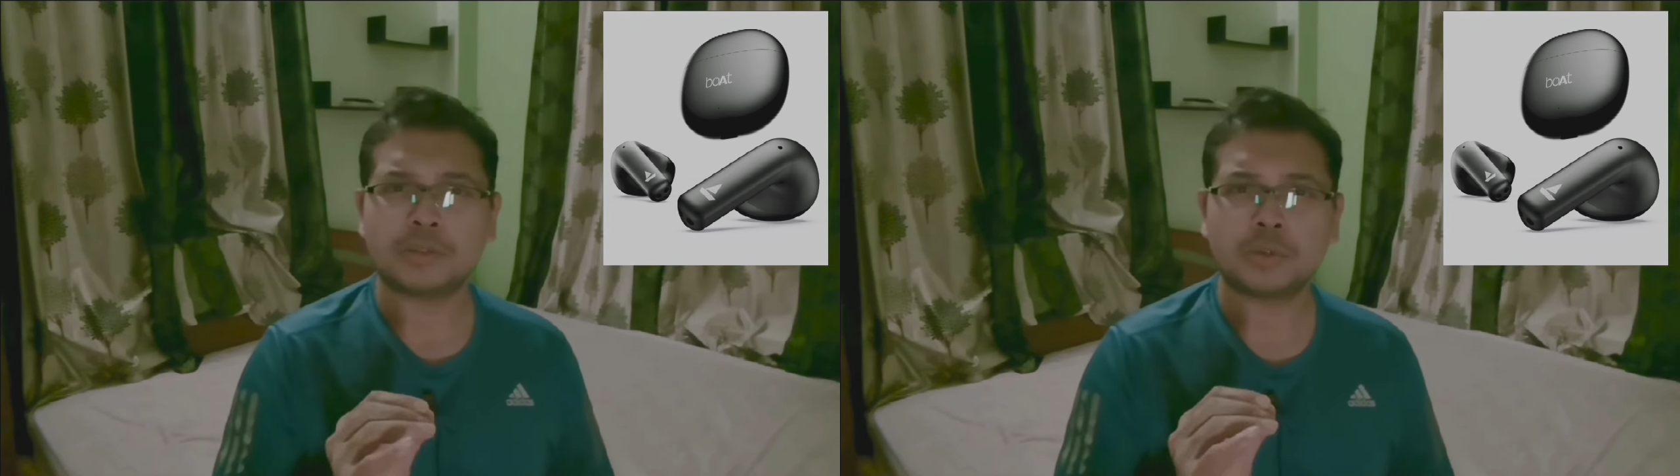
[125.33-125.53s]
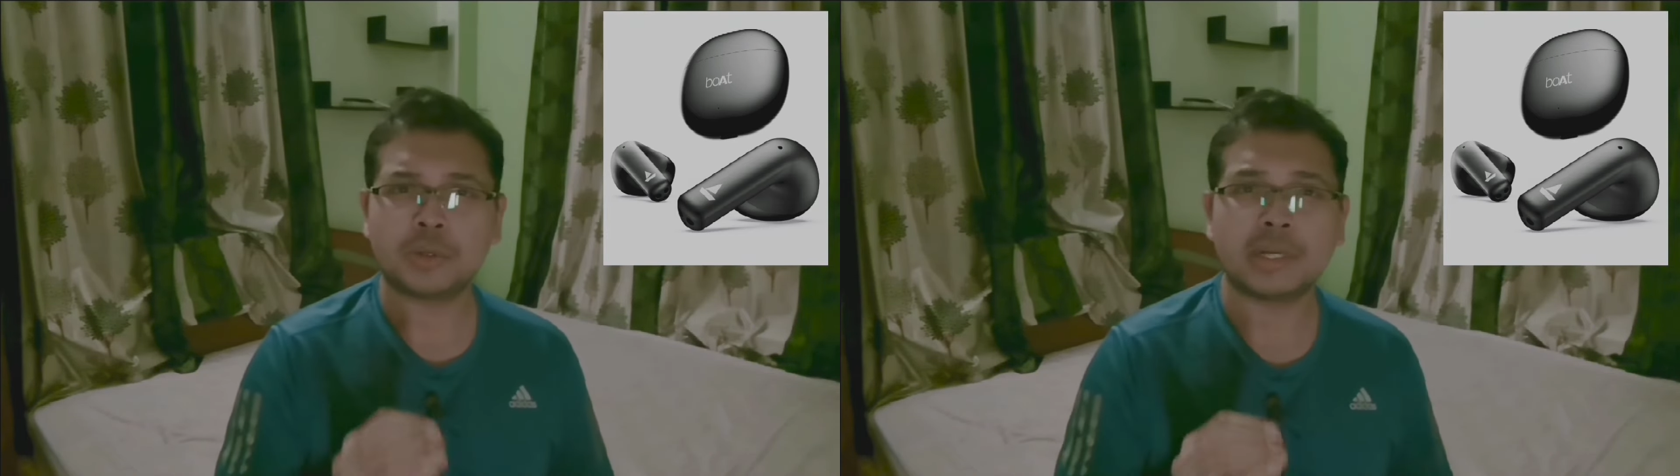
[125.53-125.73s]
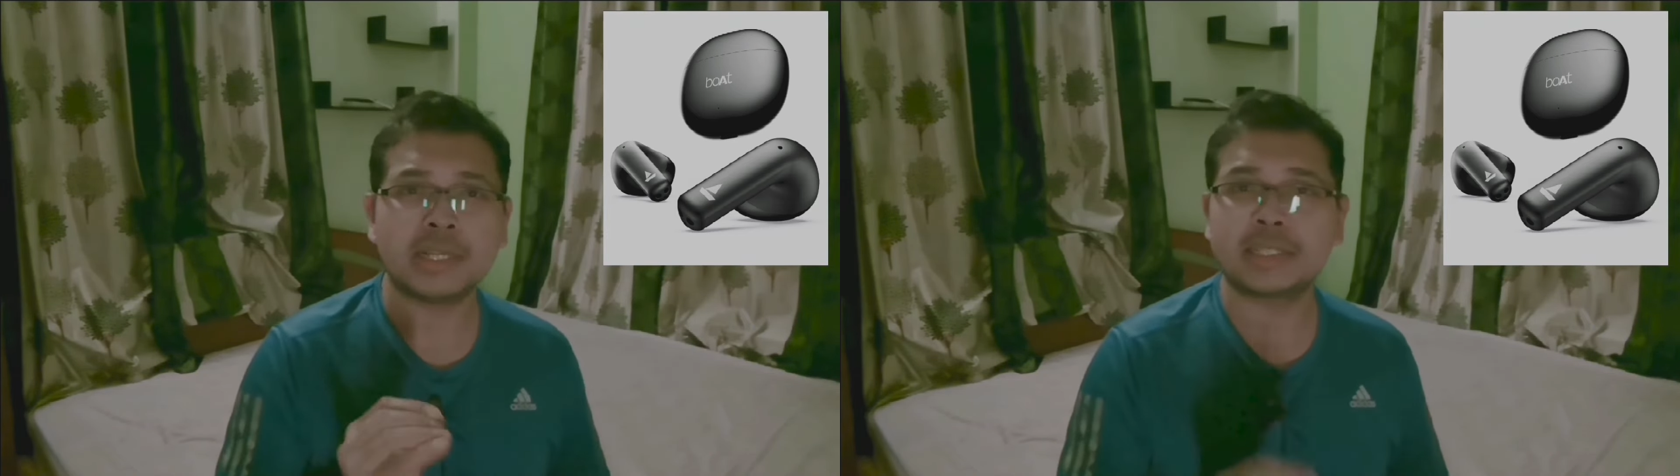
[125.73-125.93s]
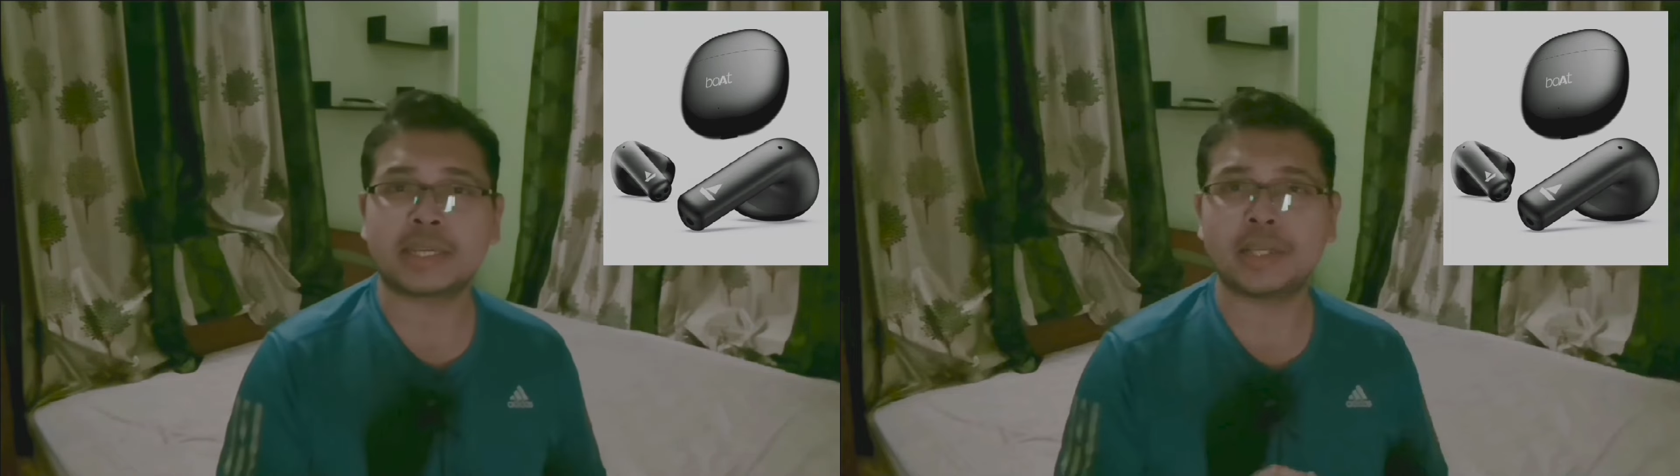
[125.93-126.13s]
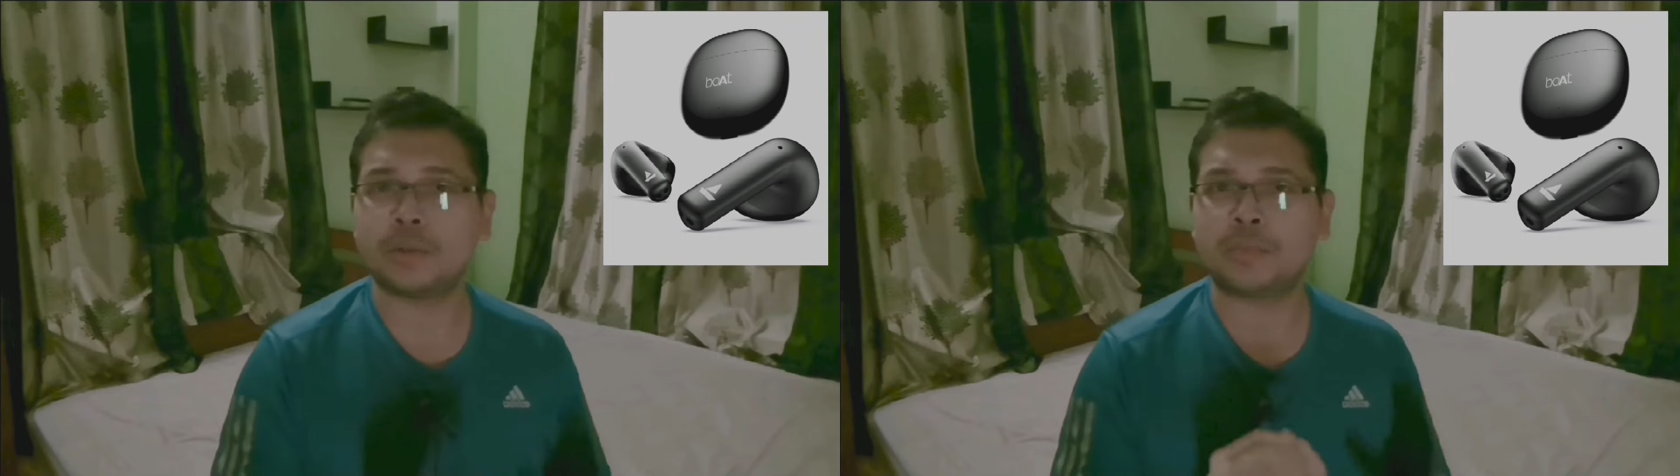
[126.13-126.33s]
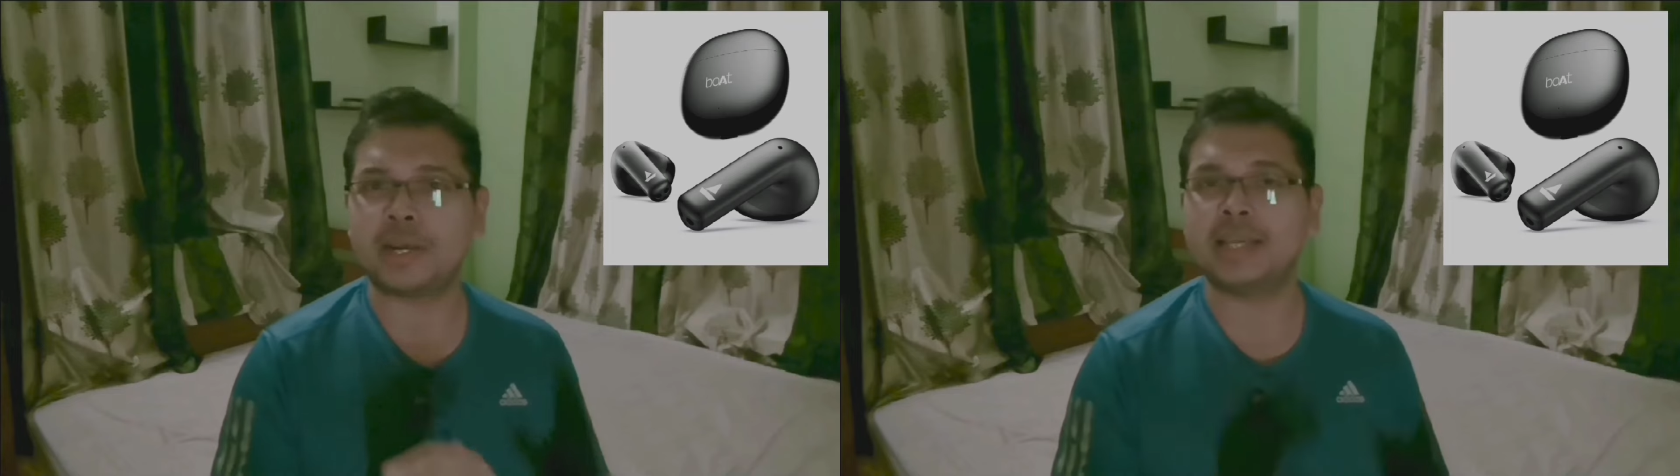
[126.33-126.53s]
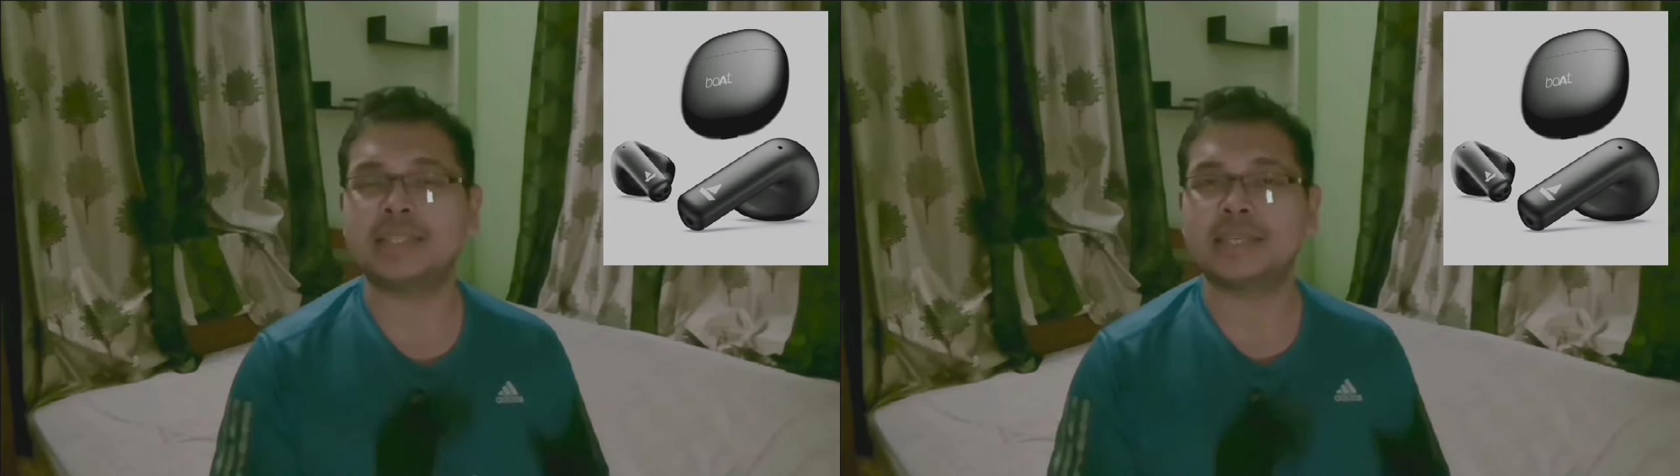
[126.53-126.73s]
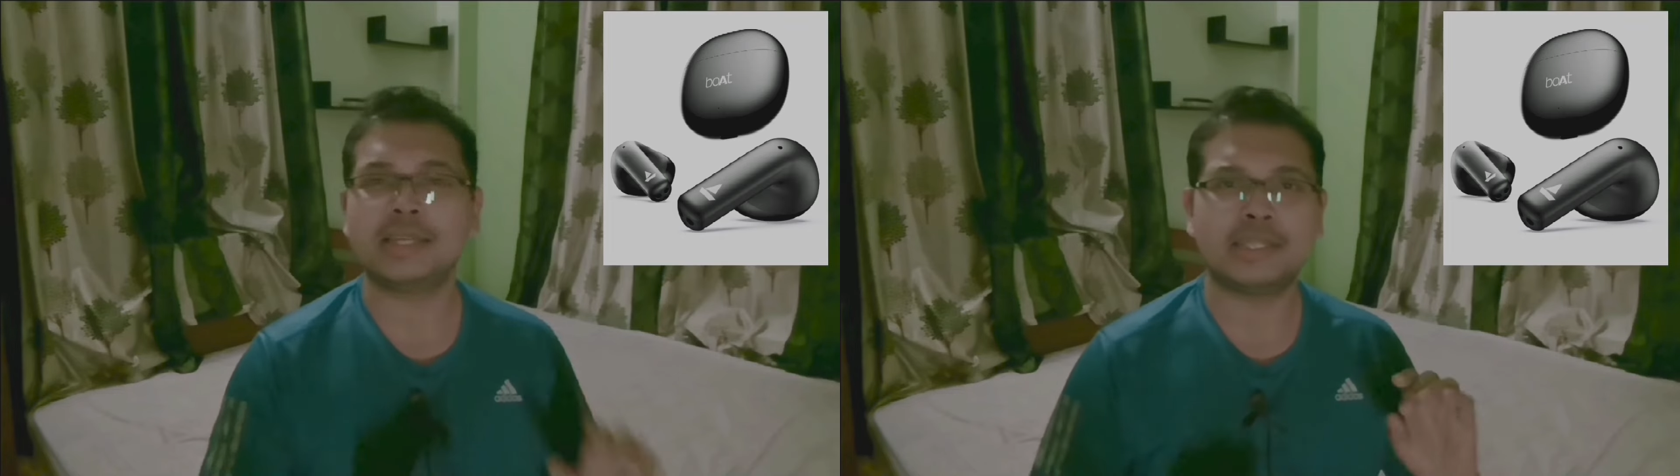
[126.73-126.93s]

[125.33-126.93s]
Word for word: जो लिस्ट का जो प्राइस है